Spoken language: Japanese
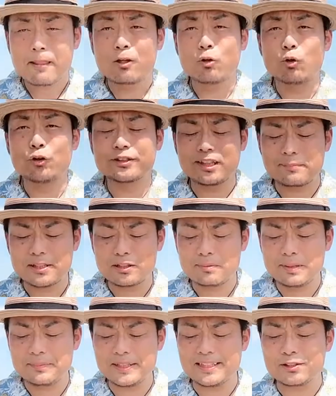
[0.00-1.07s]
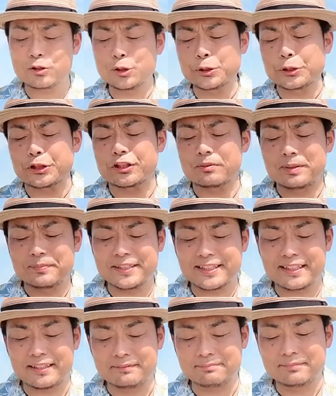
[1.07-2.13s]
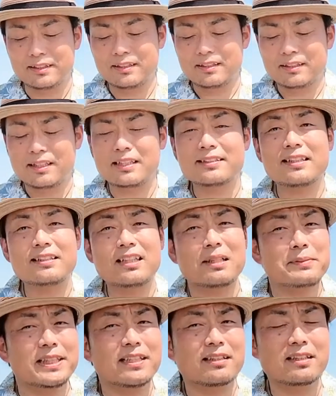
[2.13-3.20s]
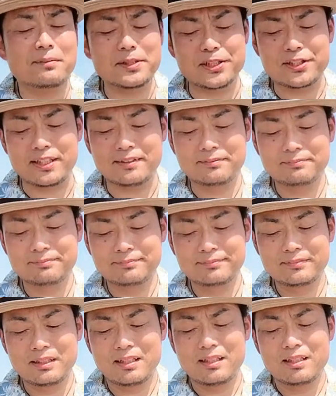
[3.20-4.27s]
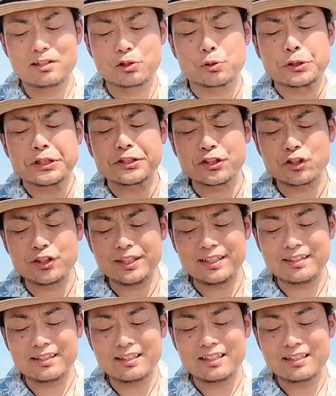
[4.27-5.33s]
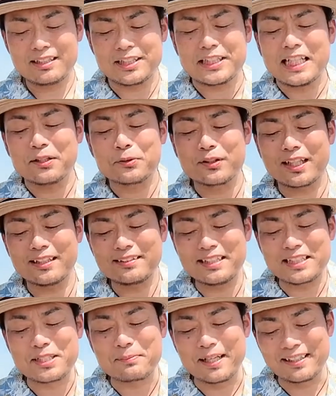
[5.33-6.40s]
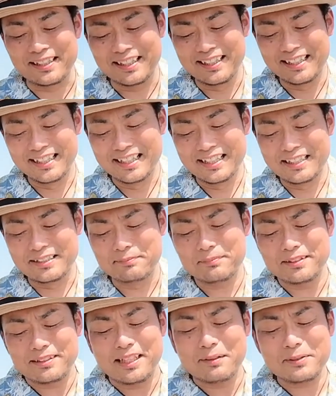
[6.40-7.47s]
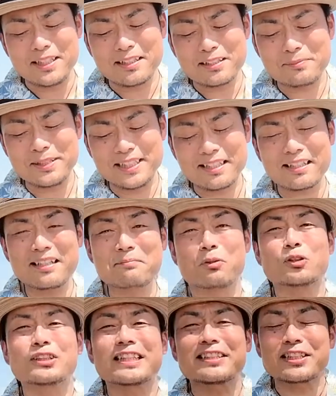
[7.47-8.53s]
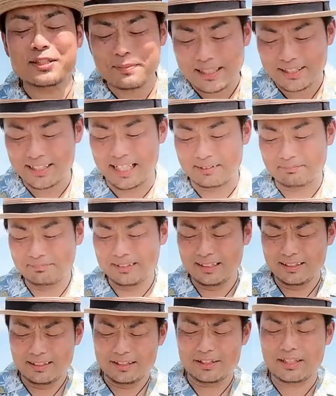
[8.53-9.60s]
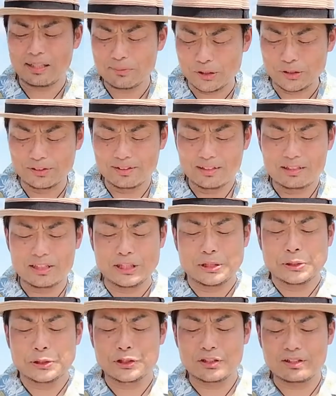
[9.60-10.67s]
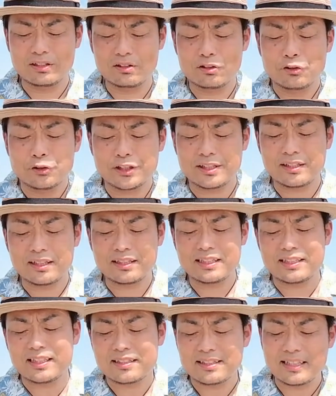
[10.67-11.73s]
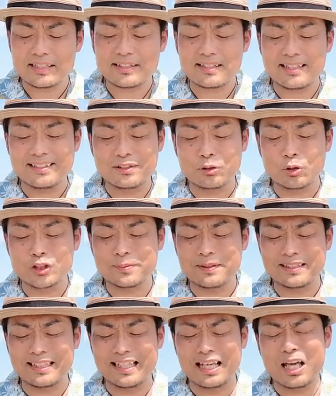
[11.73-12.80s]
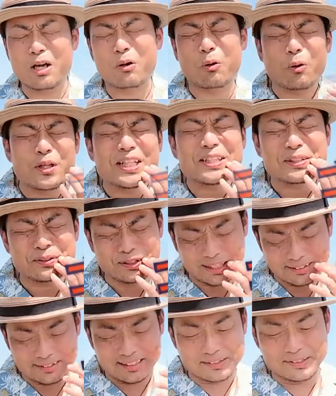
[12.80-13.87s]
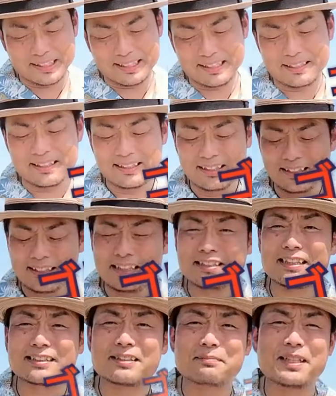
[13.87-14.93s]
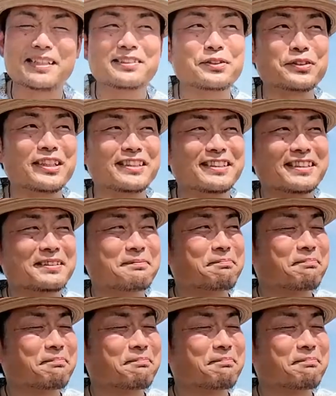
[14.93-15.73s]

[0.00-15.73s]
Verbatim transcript: 王様の耳やコオロギの耳さん、今朝涙が出ました。食事中に舌を噛んでしまい、涙ぐみながら悶絶しました。しかも治療中の縁がギザギザしている奥歯でゴリッと噛んだので、痛さ倍増です。